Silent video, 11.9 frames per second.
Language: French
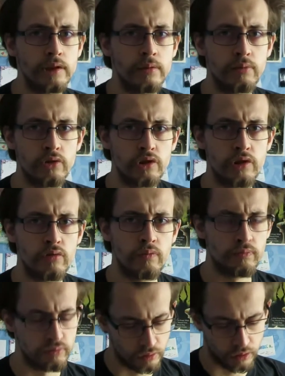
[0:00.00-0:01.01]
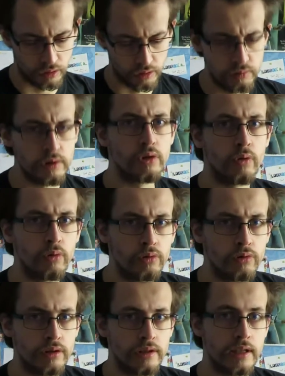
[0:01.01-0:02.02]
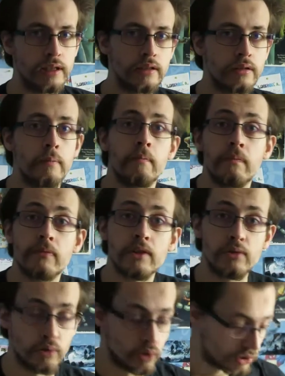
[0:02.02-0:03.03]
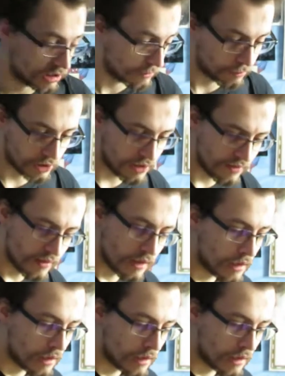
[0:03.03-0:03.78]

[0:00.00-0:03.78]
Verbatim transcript: un petit peu, je l'ai eu pour 8 euh, euros au lieu de 10. C'est toujours ça de prix.